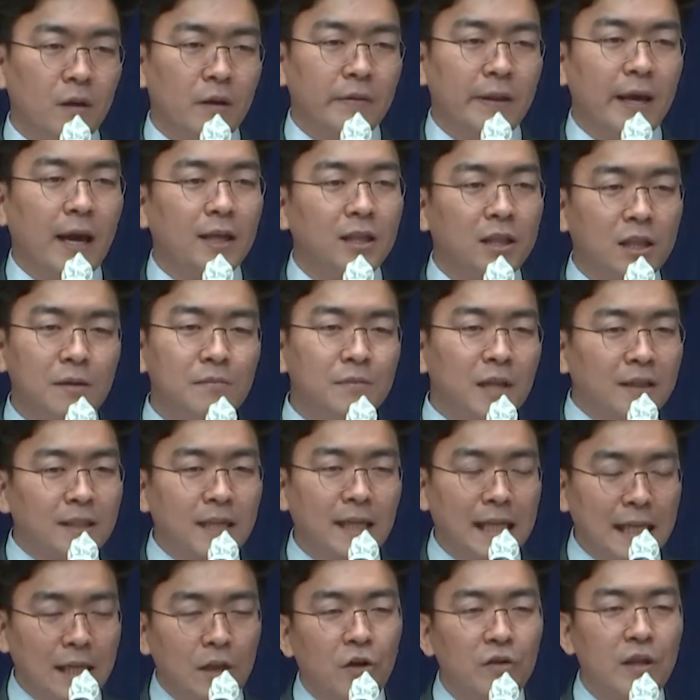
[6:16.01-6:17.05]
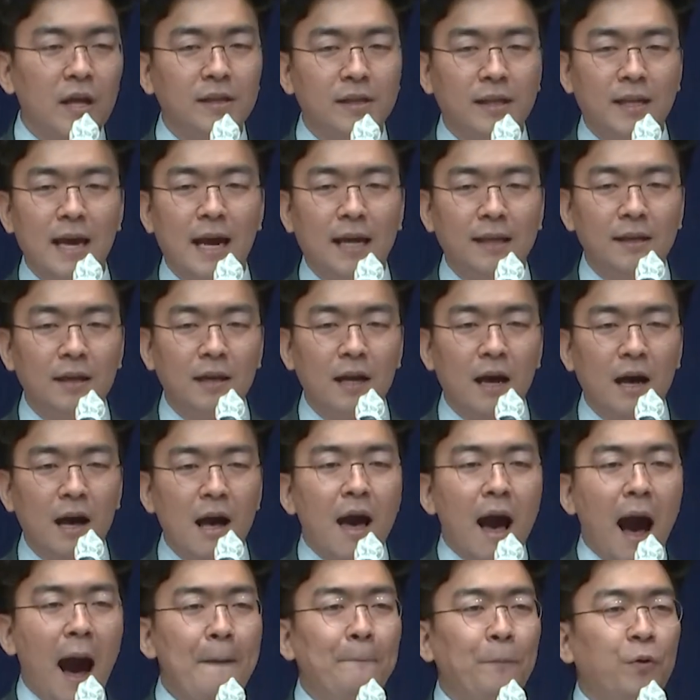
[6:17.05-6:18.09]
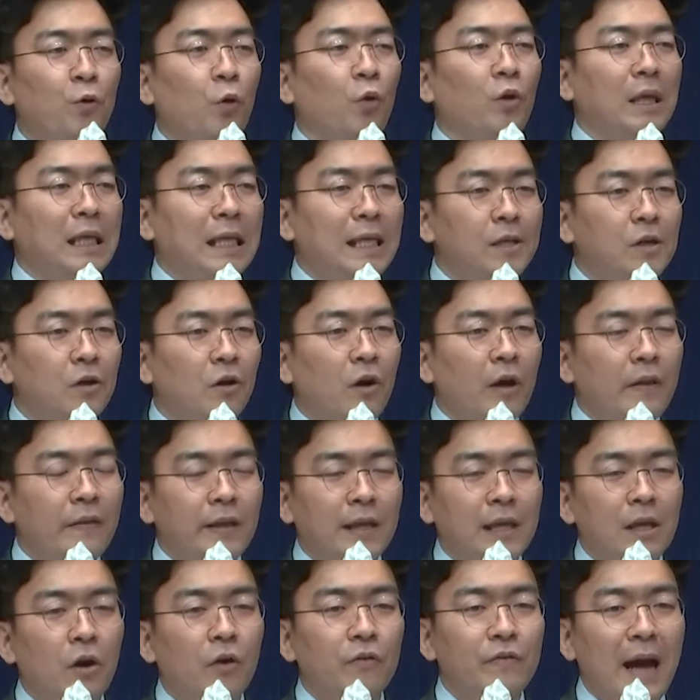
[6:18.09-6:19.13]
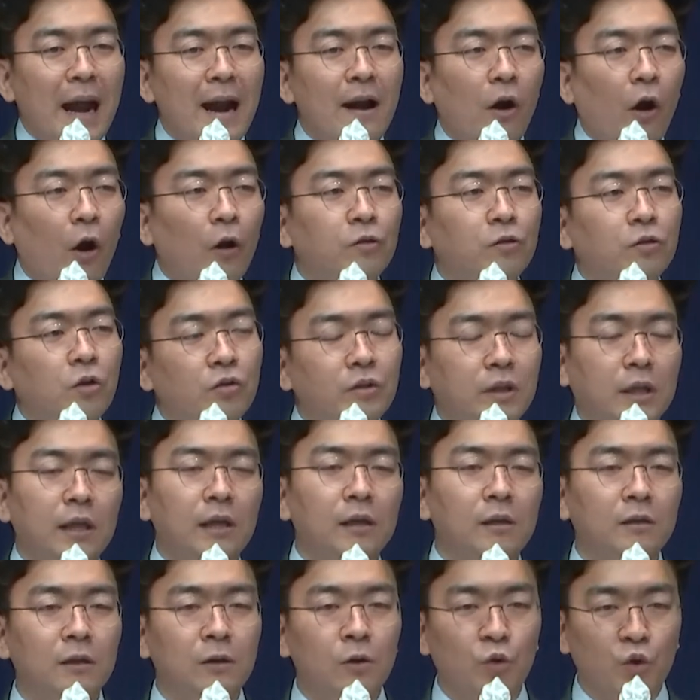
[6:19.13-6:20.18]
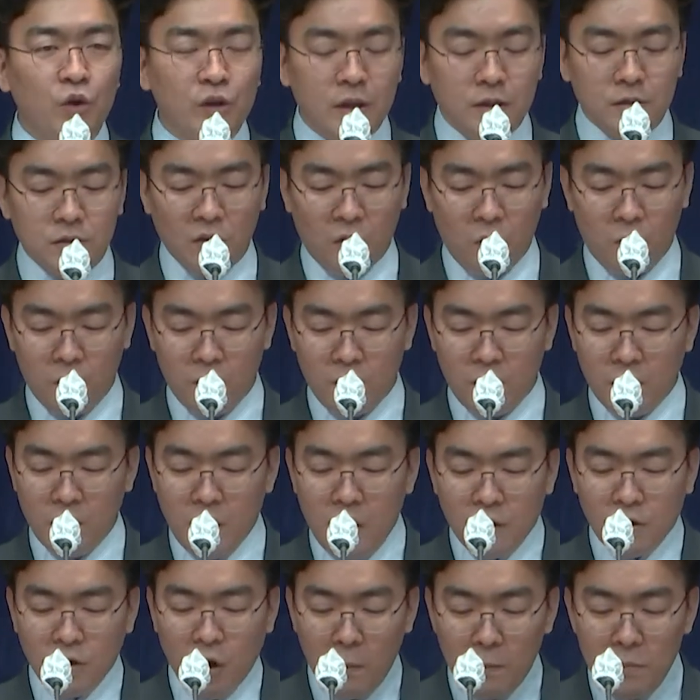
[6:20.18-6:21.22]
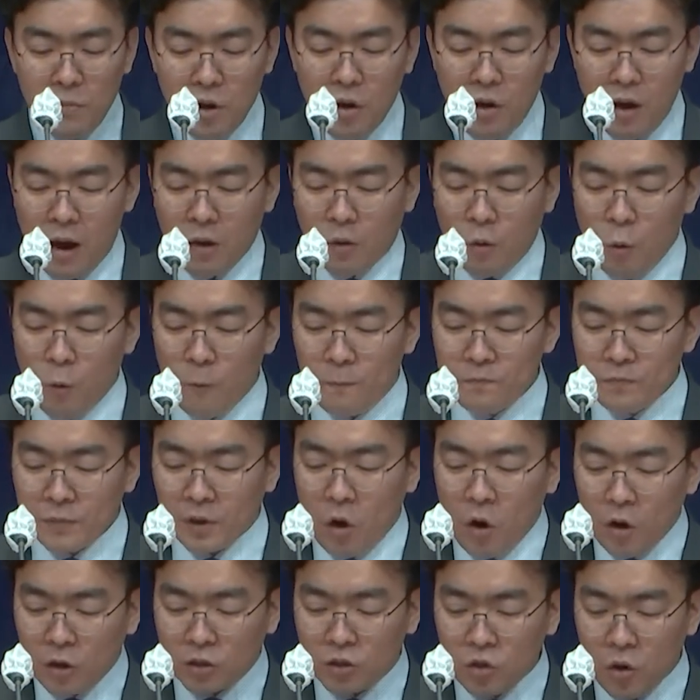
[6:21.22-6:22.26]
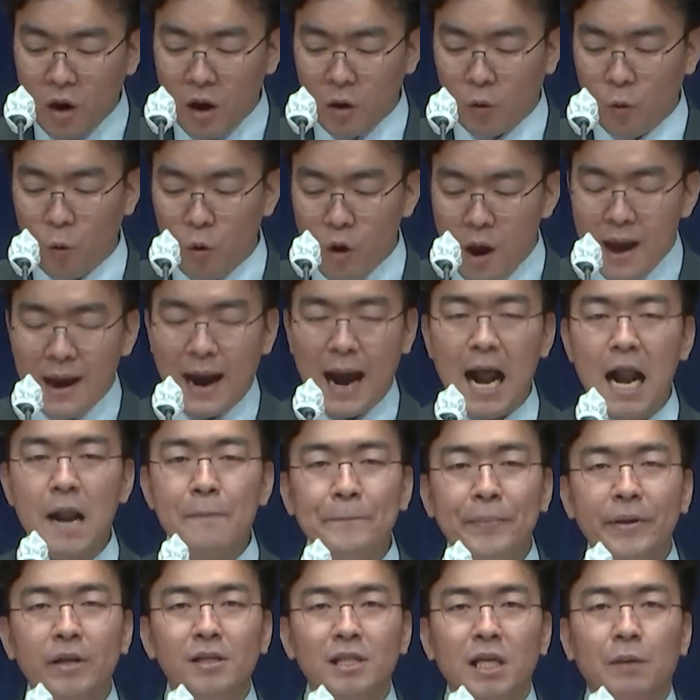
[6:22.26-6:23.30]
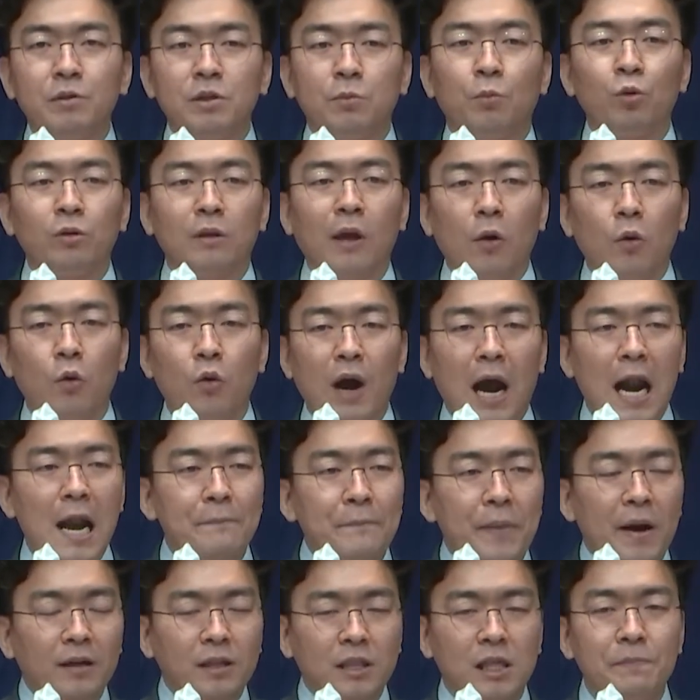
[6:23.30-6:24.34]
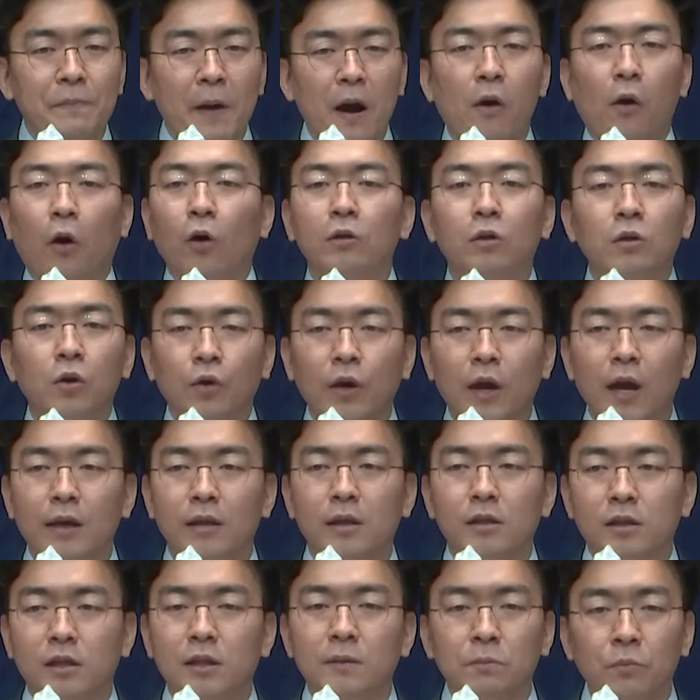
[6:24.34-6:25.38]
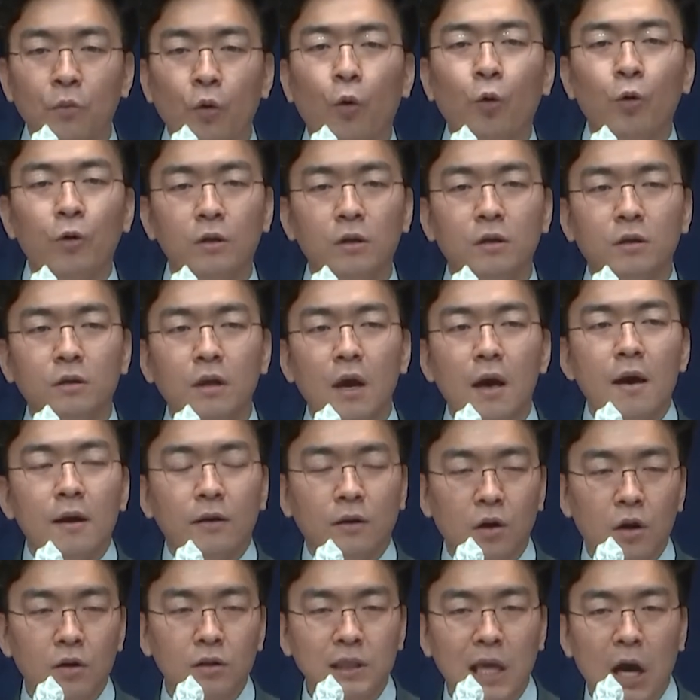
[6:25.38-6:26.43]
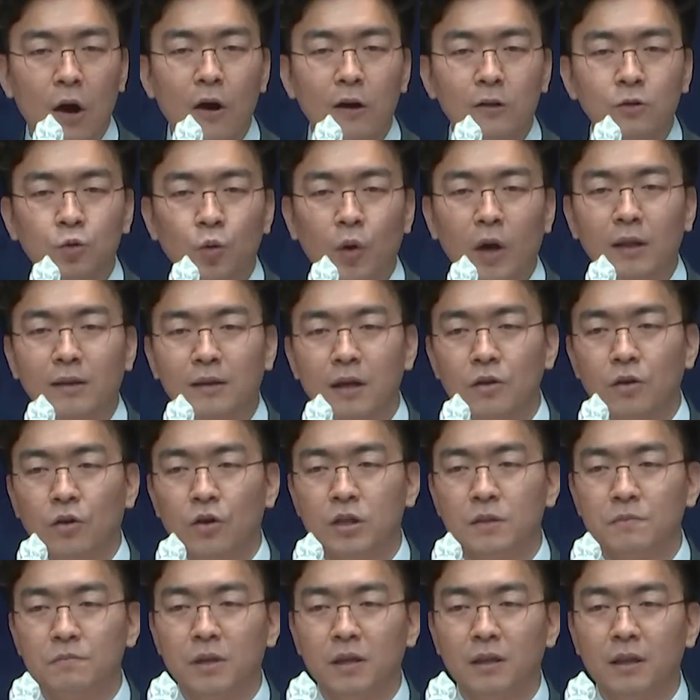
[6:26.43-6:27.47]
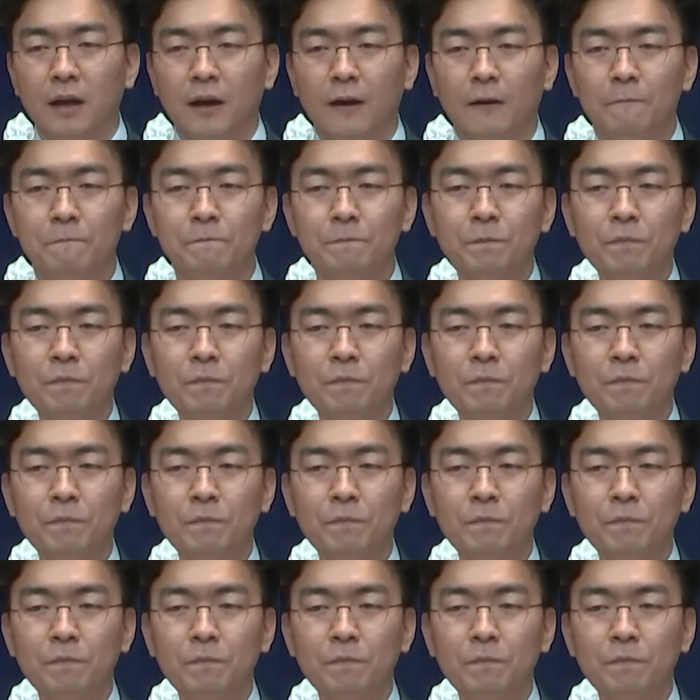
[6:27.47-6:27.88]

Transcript: 내게 지금 당장 일어난 일이 아니라 앞으로 일어, 일어날 어떤 일들로 인해서 염려하고 걱정하고 갈피를 잡지 못하고 갈팡질팡 어떻게 해야 될지 모르는 그런 상황 속에 있다는 것입니다.